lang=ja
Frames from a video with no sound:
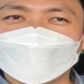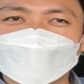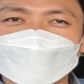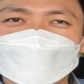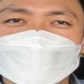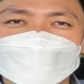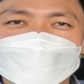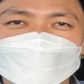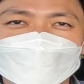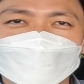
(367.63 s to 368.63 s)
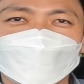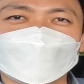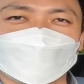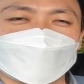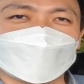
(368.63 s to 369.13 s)
動を走るに
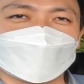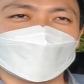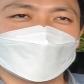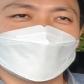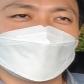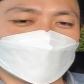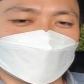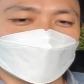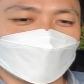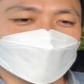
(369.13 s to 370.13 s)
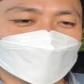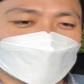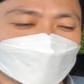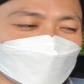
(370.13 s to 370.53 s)
おいては、不満があった